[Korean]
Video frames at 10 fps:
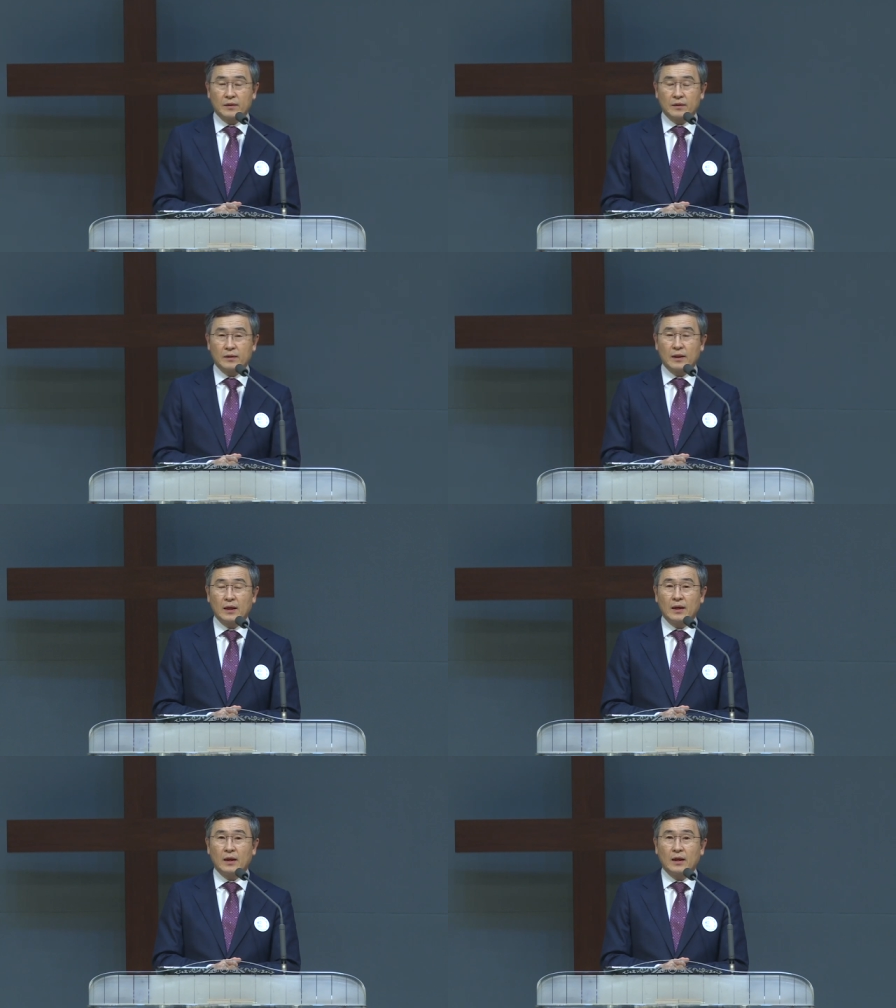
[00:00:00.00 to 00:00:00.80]
근데
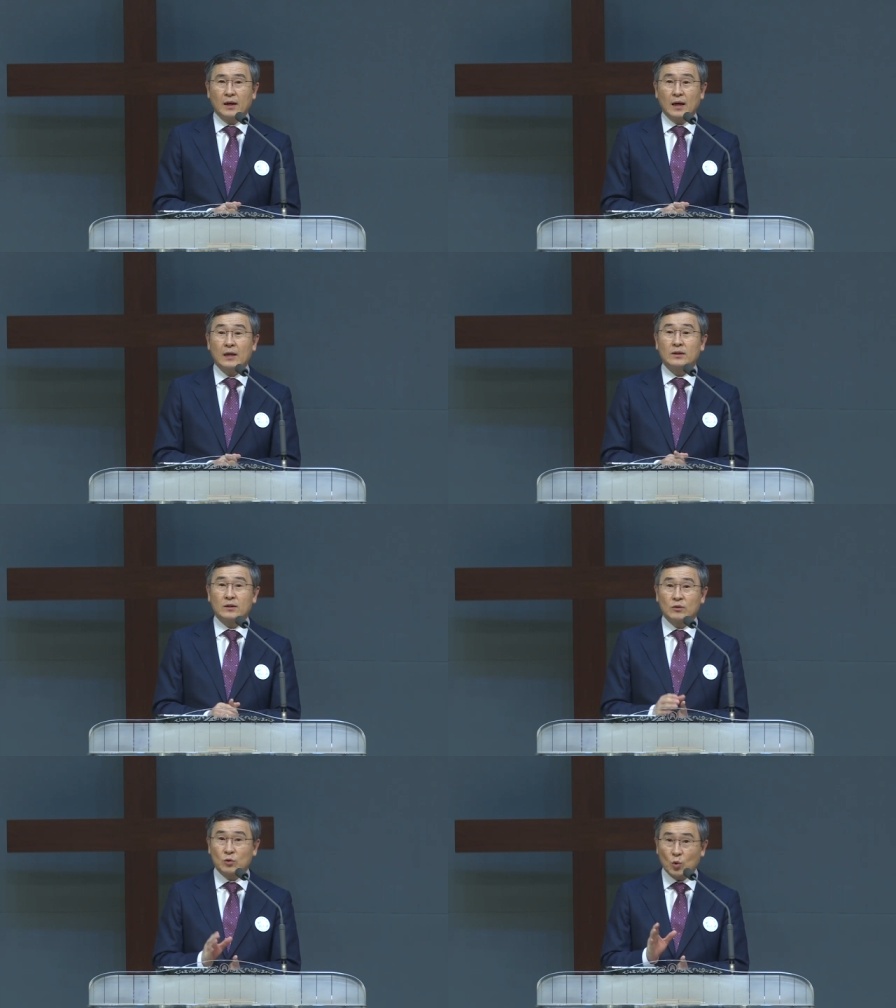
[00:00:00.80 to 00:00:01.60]

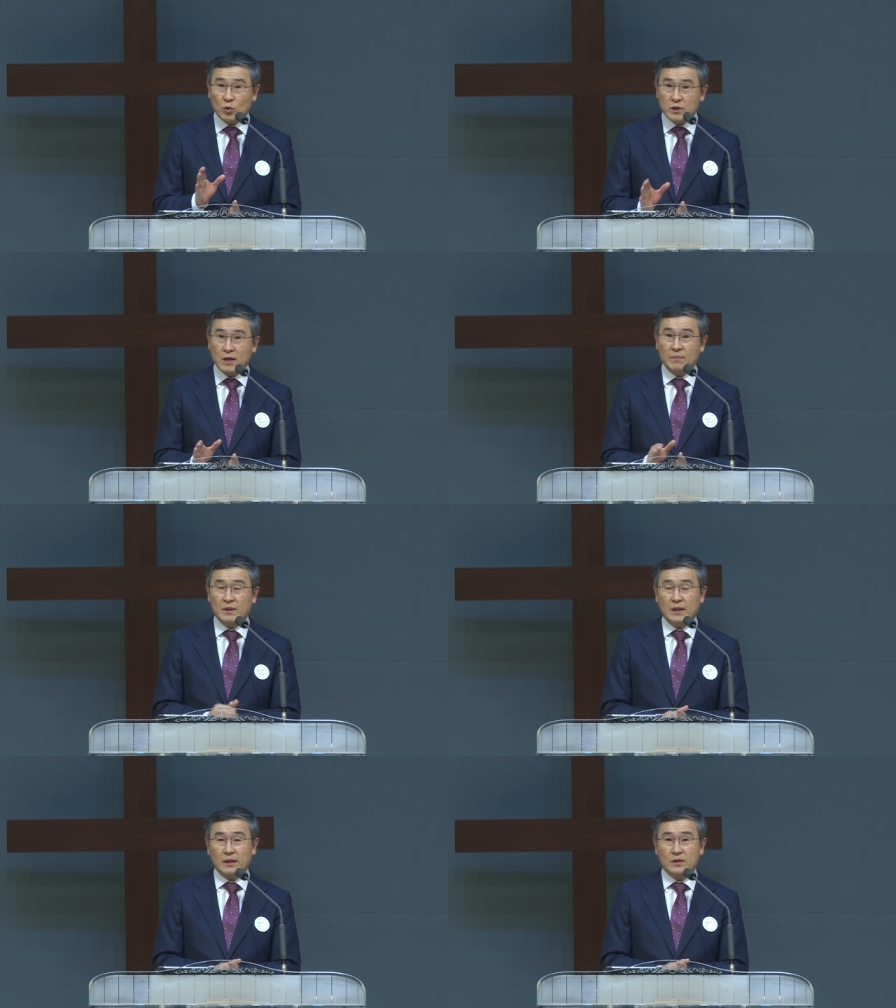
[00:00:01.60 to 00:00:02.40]
아들은
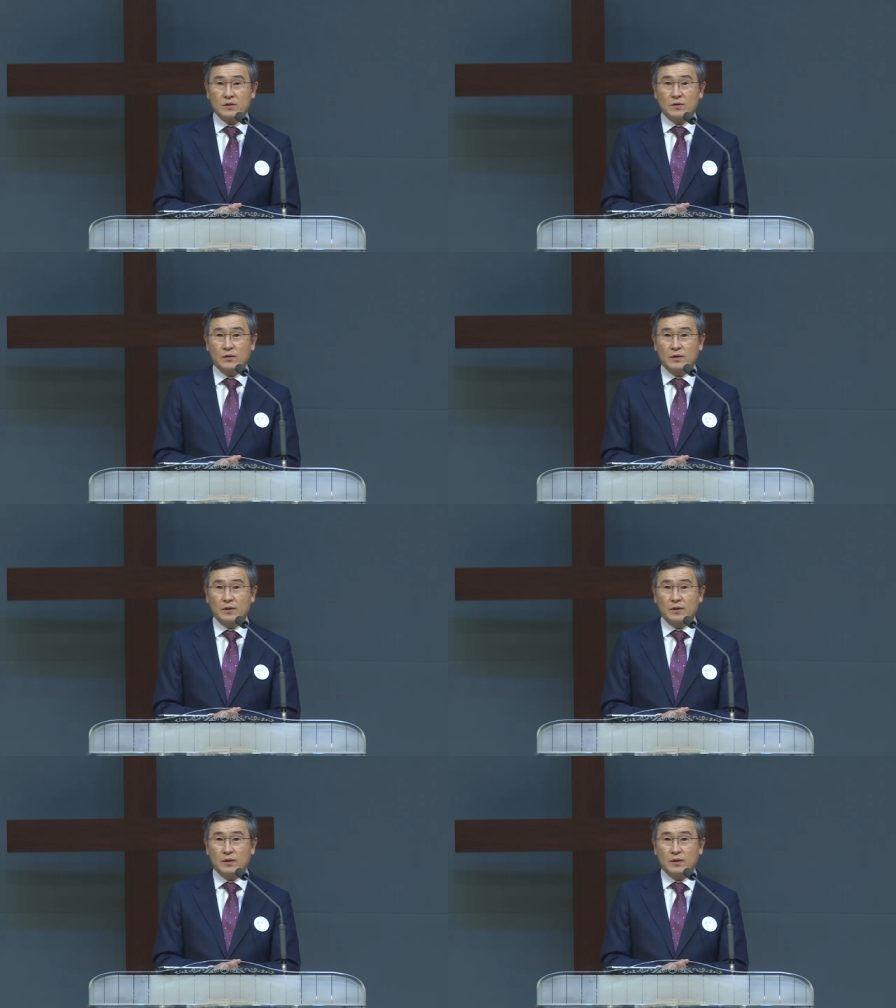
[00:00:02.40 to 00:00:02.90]
독자입니다, 그죠?